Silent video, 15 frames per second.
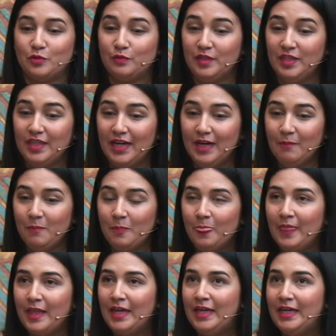vida.
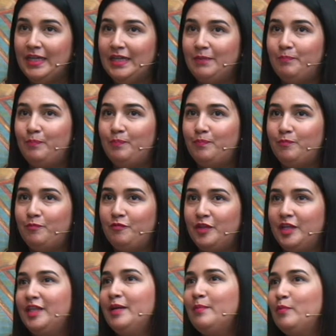Sí. Y
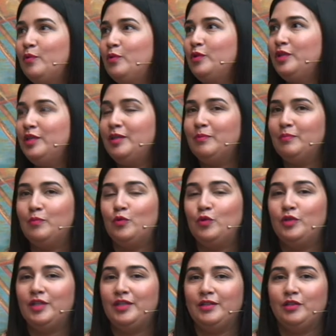Frida muy,
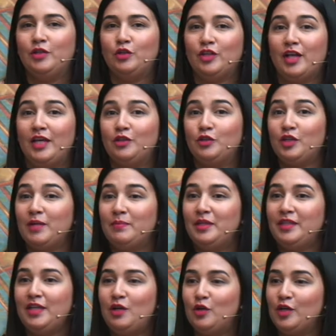muy
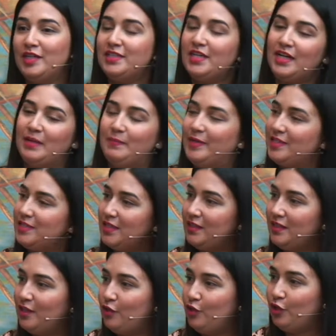contradictoriamente a lo que ella
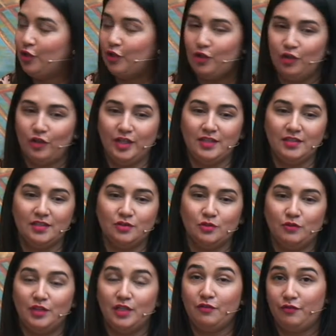representa con los colores, su
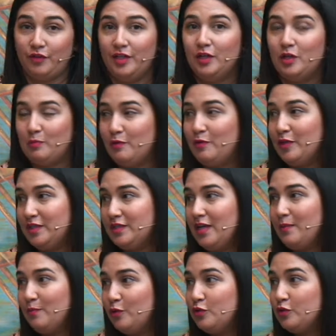vida fue, como vos decías,
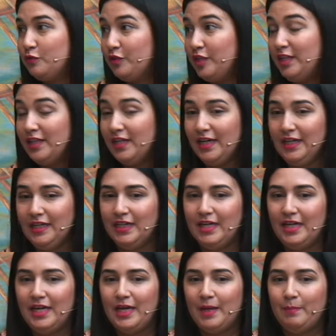muy sufrida,
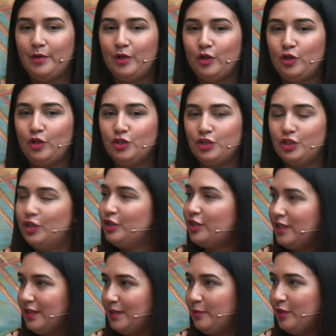sí. pero con los chicos
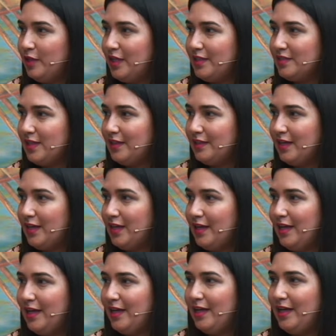tratamos de resaltar
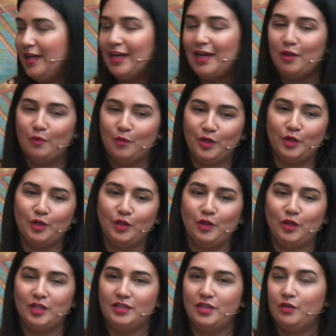el lado bueno de lo
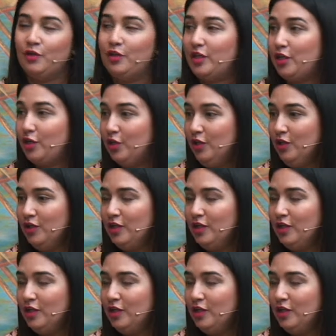que ella nos dejó